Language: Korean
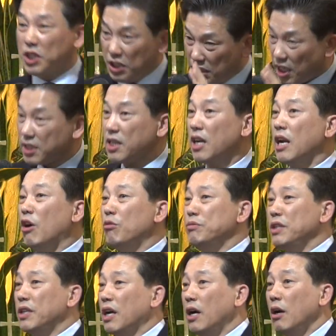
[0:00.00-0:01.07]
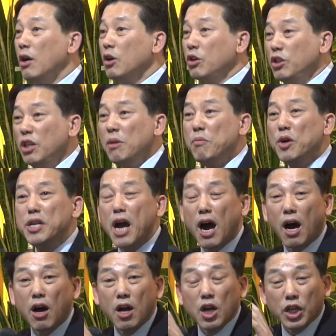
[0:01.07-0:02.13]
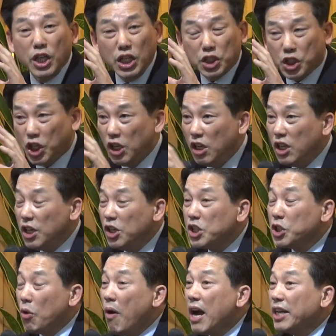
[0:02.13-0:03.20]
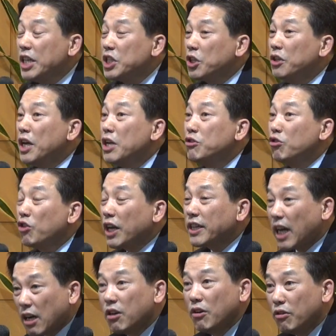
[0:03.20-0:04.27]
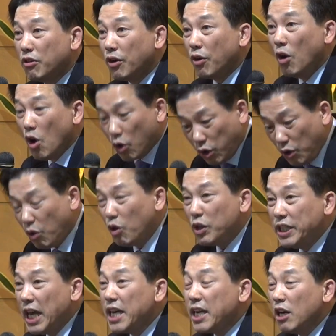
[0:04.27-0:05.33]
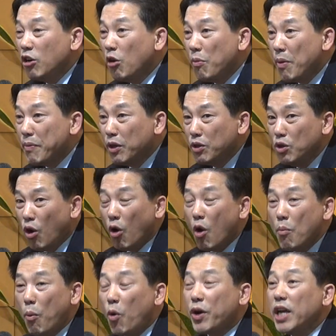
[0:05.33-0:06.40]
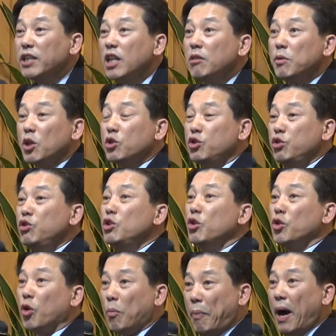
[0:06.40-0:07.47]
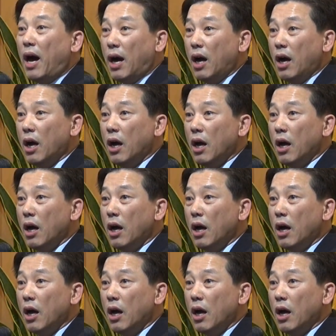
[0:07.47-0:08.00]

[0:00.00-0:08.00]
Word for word: 진차사가 나옵니다. 그들이 뭐냐? 이 진리를 정확히 전해주겠다 그러는 거예요. 그리고 얘기하는 거 보면요. 목회자들보다 수준도 높아.